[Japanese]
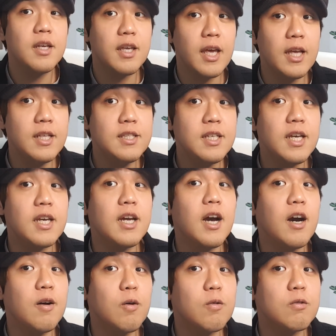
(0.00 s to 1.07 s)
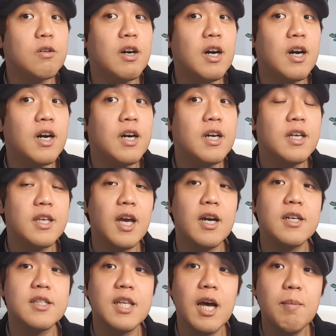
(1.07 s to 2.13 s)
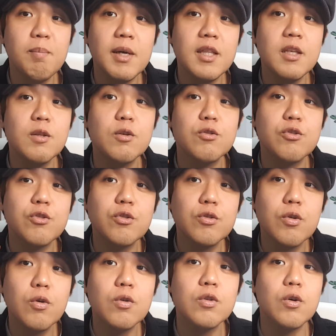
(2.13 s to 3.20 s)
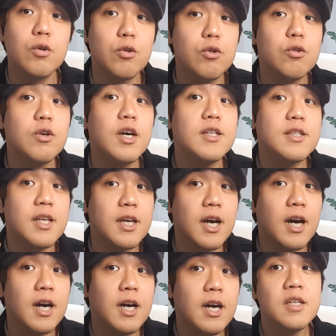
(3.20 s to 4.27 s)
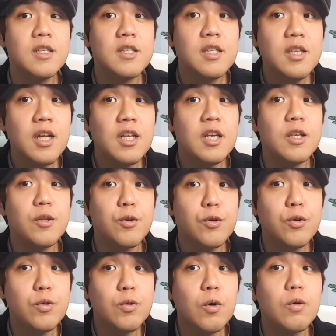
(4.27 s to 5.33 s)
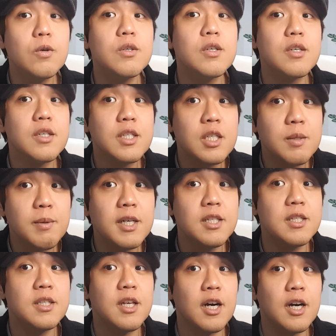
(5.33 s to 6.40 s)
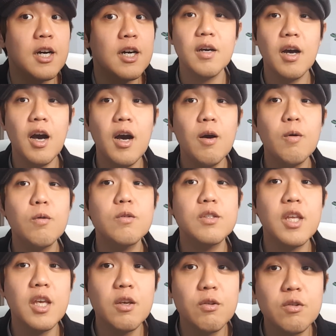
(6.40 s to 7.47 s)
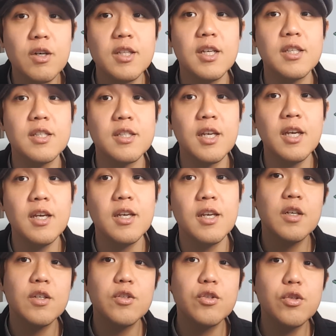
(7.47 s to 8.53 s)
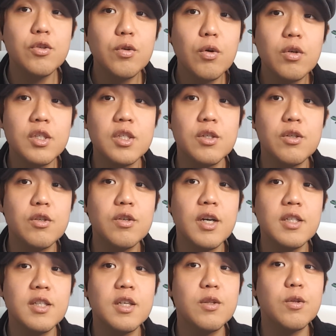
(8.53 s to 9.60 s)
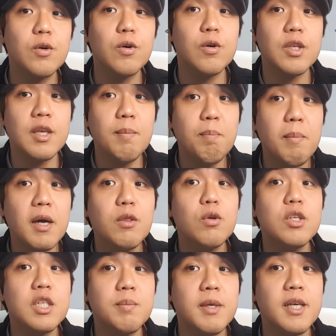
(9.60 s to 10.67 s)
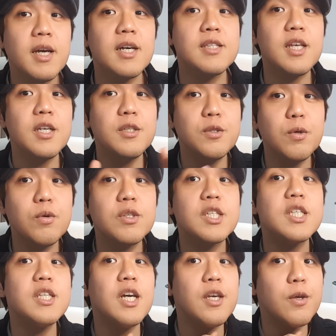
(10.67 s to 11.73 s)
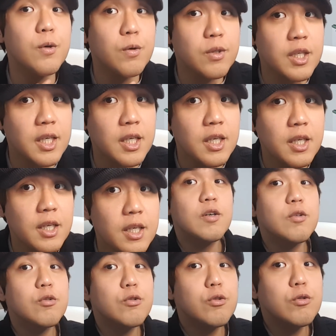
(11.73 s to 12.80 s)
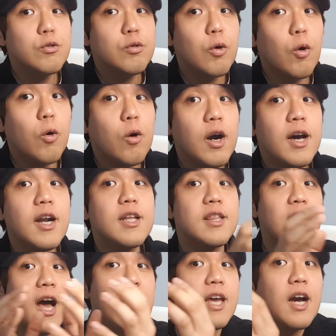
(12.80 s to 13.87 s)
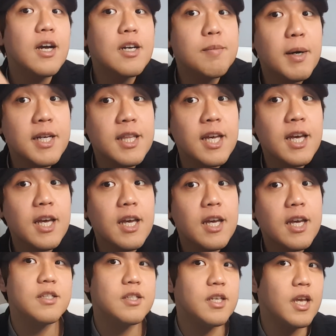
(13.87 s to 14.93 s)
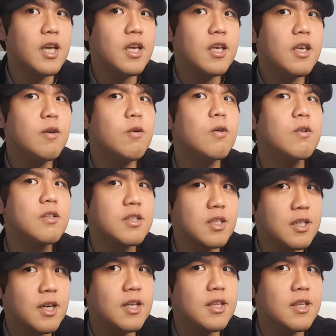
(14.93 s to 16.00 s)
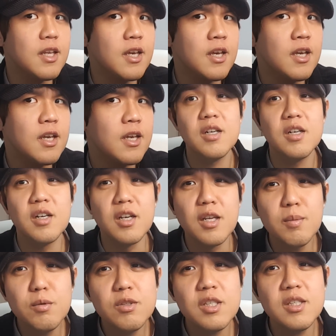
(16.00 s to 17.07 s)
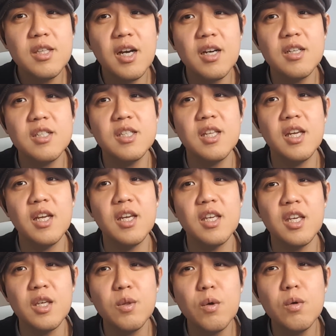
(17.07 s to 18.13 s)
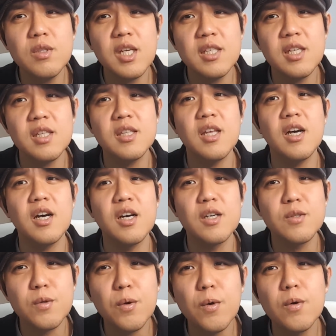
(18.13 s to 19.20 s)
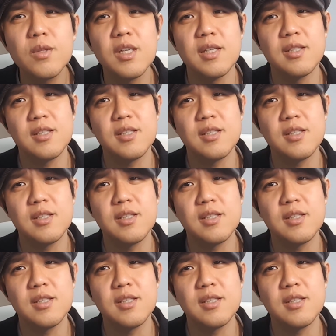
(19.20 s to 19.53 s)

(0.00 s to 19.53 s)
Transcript: 現在韓国は約3万人の中国の留学生がすでに入国しました。韓国政府はですね、中国人留学生と一般の市民が接触しないように空港から大学まで税金を使ってリムジンタクシーで移動させたそうで